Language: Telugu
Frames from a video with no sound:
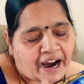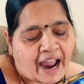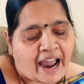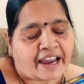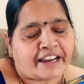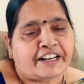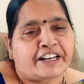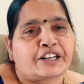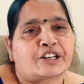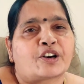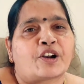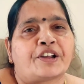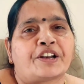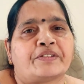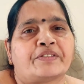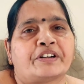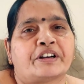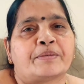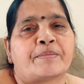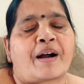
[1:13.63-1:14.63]
ఆయన ఇంట్లోనే
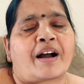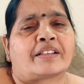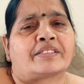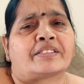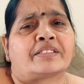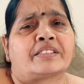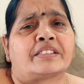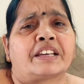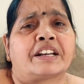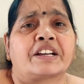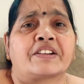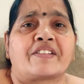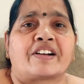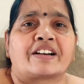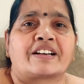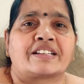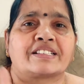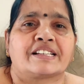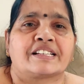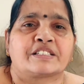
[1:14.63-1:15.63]
ఉండి మా అందరికి
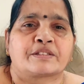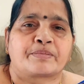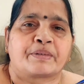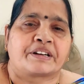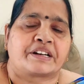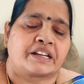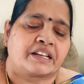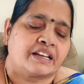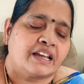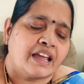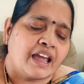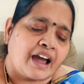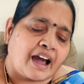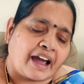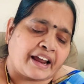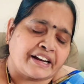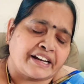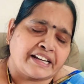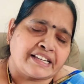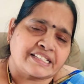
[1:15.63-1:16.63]
వంటలు చేసి పెట్టి
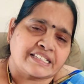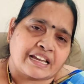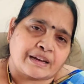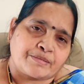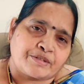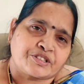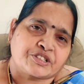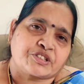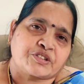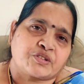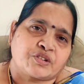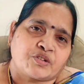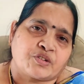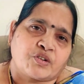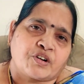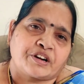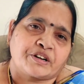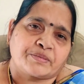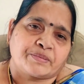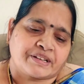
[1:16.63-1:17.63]
అన్ని సమస్తం
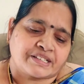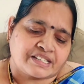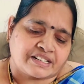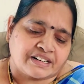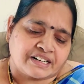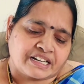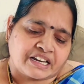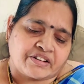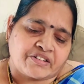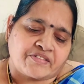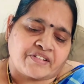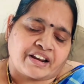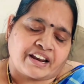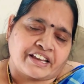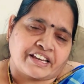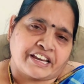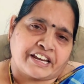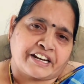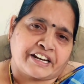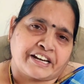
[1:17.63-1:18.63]
కోవిడ్ పేషెంట్లకి ఏమి వాళ్ళు
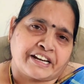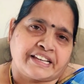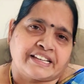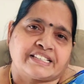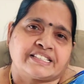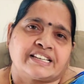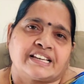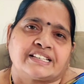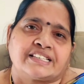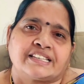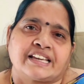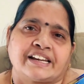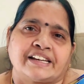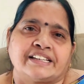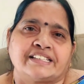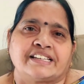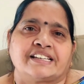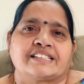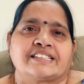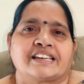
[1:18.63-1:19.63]
అవన్నీ ఇచ్చేసి
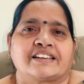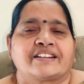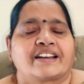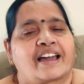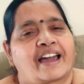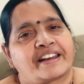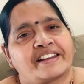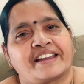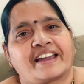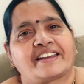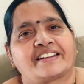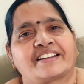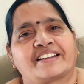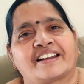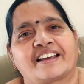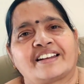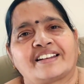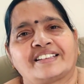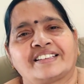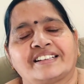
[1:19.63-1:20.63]
అన్ని చేశారు కానీ ఆయనకు
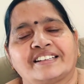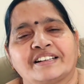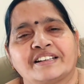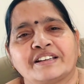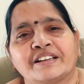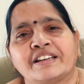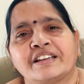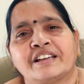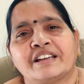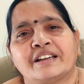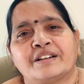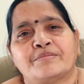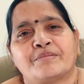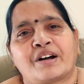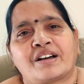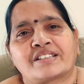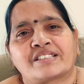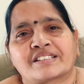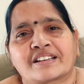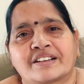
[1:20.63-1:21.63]
రాలేదండి
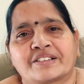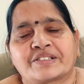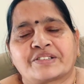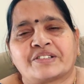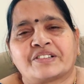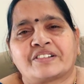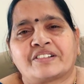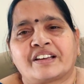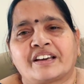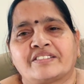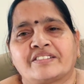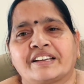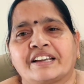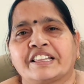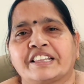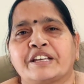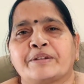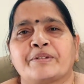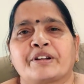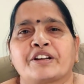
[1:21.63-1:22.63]
మాస్క్ కట్టుకుని ఉన్నారు
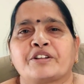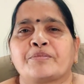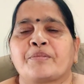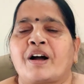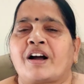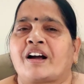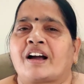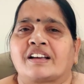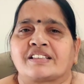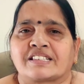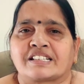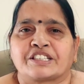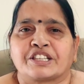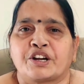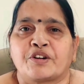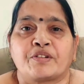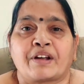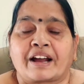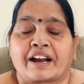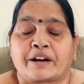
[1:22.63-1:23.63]
ఏదేమైనా కూడా మాకు అసలు
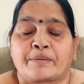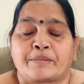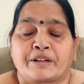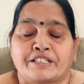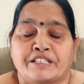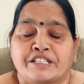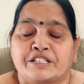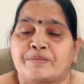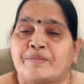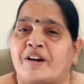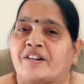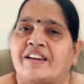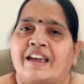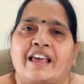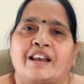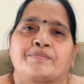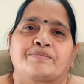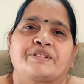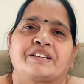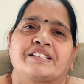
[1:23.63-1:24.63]
దేవుడు అక్కడ మంచి మాకు
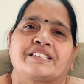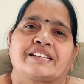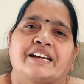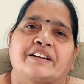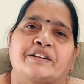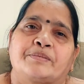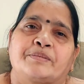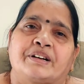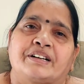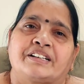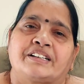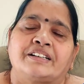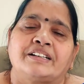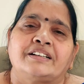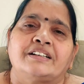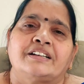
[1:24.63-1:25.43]
హెల్ప్ చేశాడనమాట